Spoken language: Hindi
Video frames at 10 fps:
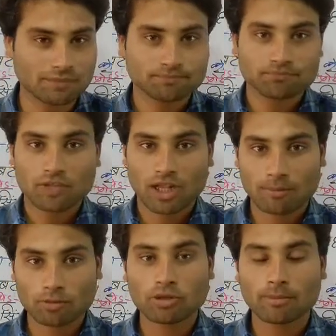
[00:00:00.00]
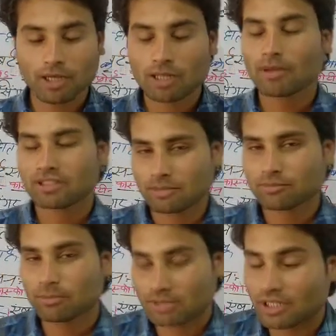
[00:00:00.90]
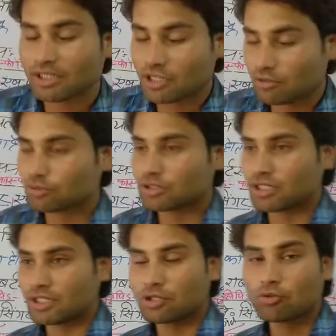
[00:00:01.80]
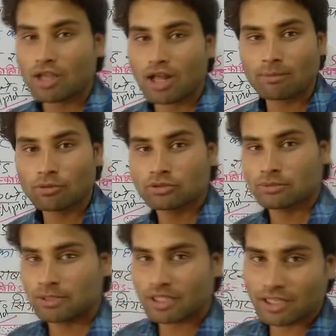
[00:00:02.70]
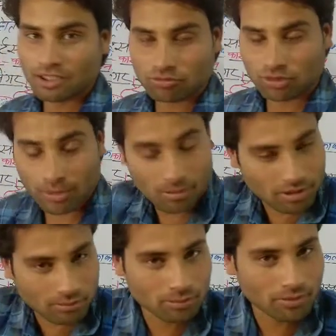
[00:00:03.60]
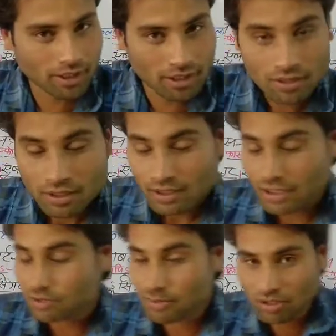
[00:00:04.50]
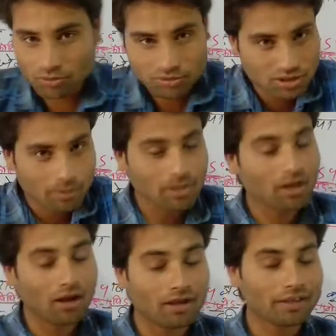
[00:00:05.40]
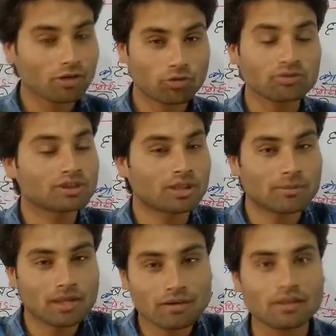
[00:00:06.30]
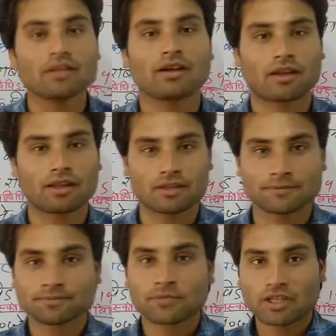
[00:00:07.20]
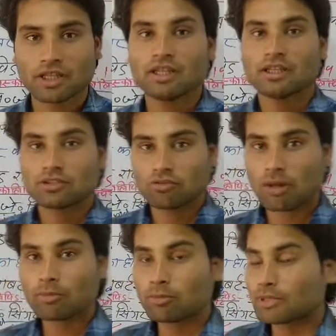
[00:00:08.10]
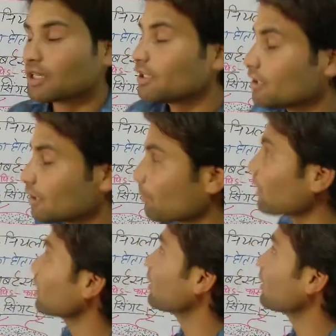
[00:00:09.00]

आप लोग कमेंट के माध्यम से बताने की कोशिश करिए क्योंकि आप लोग जब बताएंगे तो तभी हमें समझ में आएगा कि इसमें कौन सी कमियाँ आ रही हैं कौन सी कमियाँ नहीं आ रही हैं ठीक तो आप लोग बताने की कृपा करिए